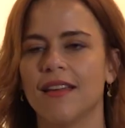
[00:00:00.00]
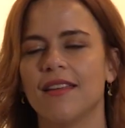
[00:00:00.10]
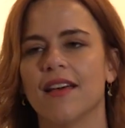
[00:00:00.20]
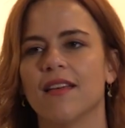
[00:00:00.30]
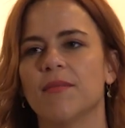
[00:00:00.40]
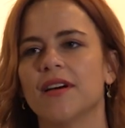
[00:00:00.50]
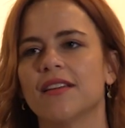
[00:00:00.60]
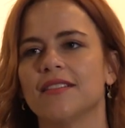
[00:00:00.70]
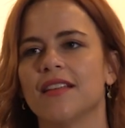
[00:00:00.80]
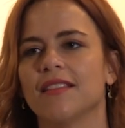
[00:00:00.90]
y además
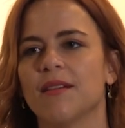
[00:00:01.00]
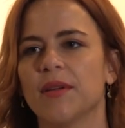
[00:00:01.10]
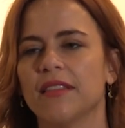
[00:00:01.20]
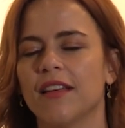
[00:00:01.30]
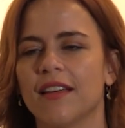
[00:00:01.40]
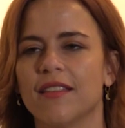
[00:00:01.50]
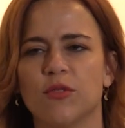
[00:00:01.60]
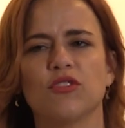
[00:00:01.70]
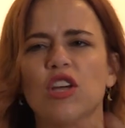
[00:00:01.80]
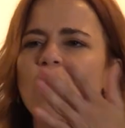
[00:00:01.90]
recientemente, de
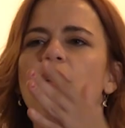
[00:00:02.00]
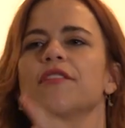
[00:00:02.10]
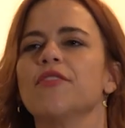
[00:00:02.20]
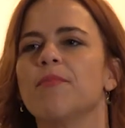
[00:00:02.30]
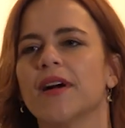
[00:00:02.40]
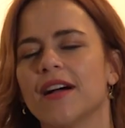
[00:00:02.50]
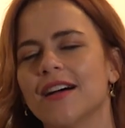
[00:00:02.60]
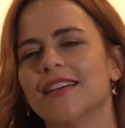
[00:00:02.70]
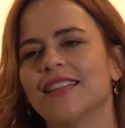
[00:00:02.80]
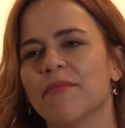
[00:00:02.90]
unos cinco años para
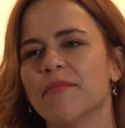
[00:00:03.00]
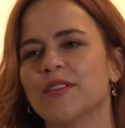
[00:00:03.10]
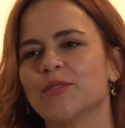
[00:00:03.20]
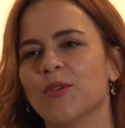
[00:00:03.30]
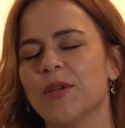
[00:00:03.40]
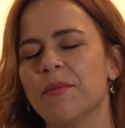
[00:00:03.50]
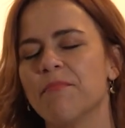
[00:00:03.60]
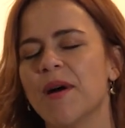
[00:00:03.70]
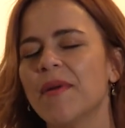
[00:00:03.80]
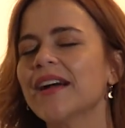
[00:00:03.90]
acá, también soy
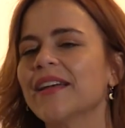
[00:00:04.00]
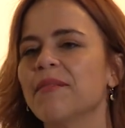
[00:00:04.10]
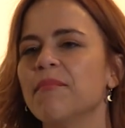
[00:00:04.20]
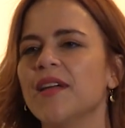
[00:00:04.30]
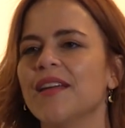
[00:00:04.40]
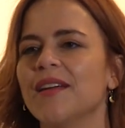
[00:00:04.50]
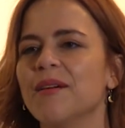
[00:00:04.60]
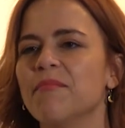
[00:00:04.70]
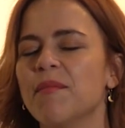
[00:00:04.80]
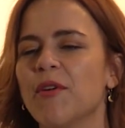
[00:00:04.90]
mamá, que es
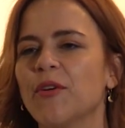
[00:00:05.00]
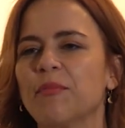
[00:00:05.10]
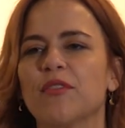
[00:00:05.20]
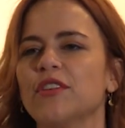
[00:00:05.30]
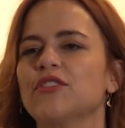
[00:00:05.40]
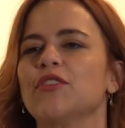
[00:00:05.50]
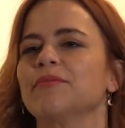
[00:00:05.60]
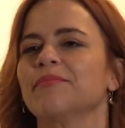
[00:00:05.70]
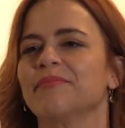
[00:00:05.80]
mi, mi mejor profesión.